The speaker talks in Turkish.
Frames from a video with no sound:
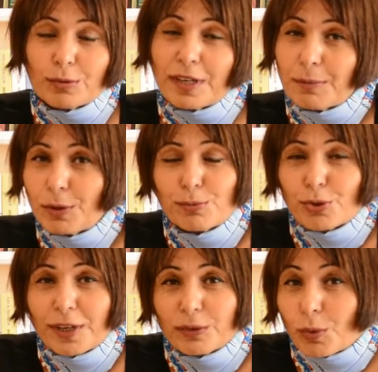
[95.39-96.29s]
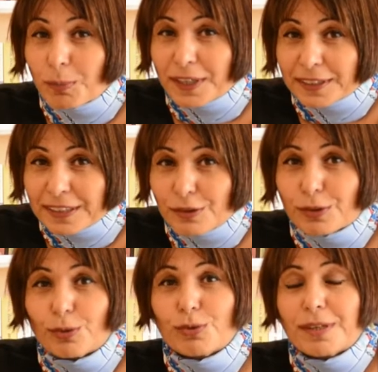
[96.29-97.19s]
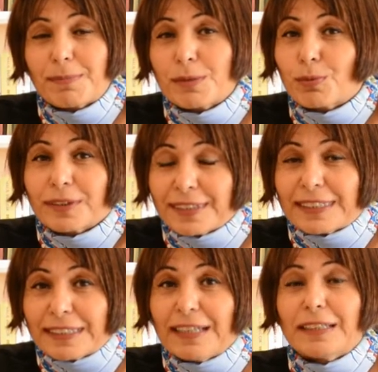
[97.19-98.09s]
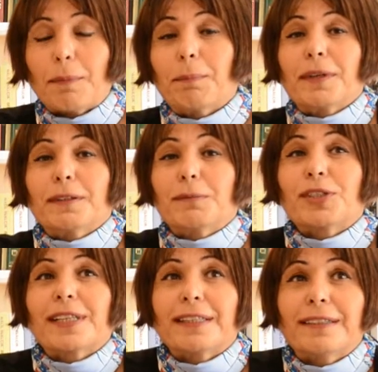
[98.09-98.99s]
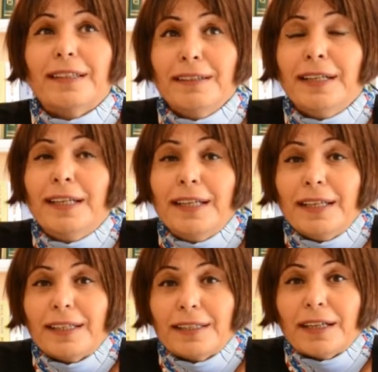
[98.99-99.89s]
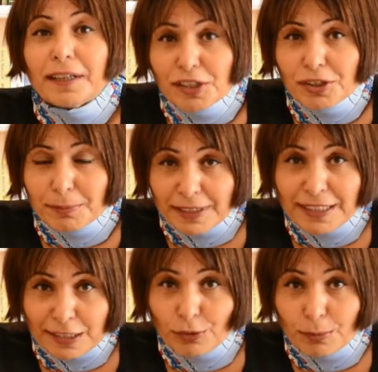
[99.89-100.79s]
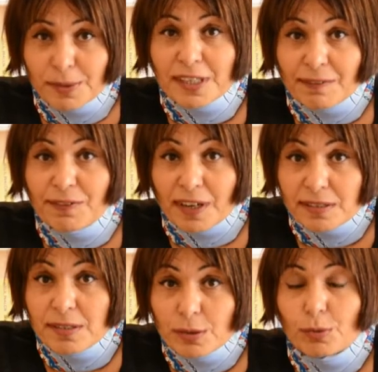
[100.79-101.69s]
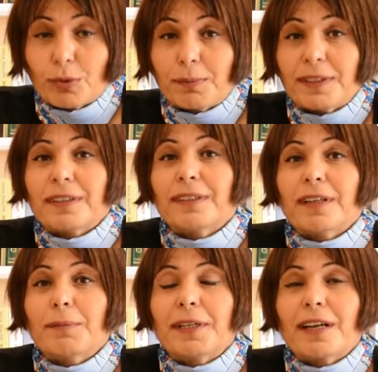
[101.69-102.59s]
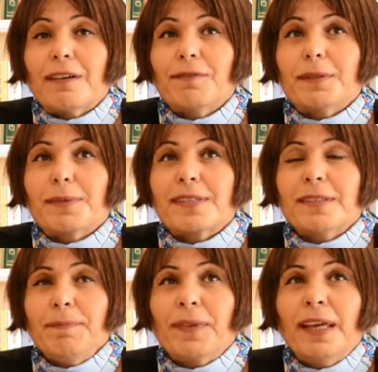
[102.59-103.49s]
Onlar böyle bir çorak toprakta yetiştiriyorsa biz burada neden yapmayalım şeklinde e, araştırmalara giriyor bir San Francisco'lu bir e, Amerikan firması.